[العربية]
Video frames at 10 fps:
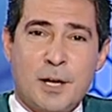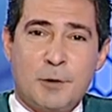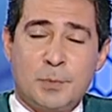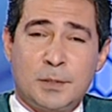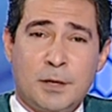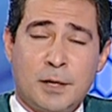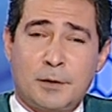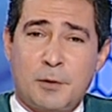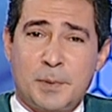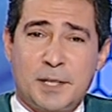او بتضيع
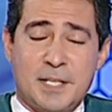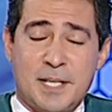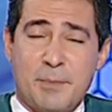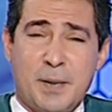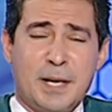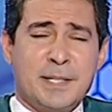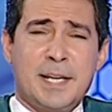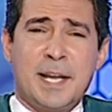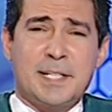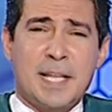ضربه جزاء بحس
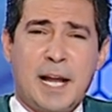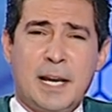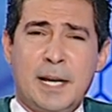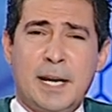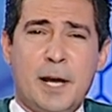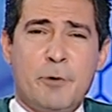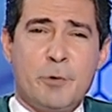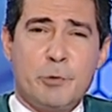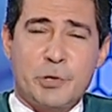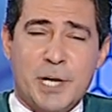انك زعلان
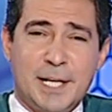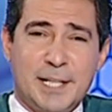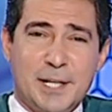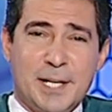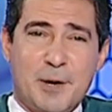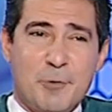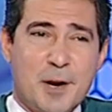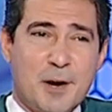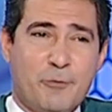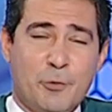قوي وشايل الدنيا
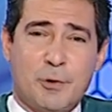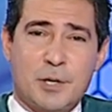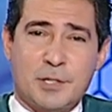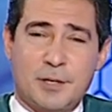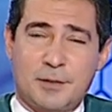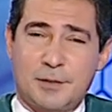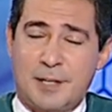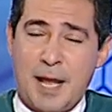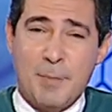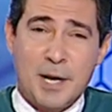كلها فوق راسك
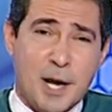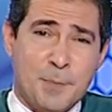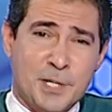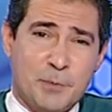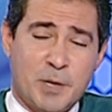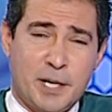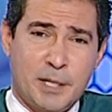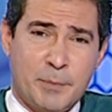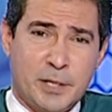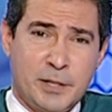العمليه ابسط من
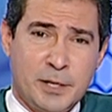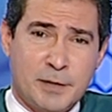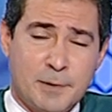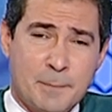كده بكتير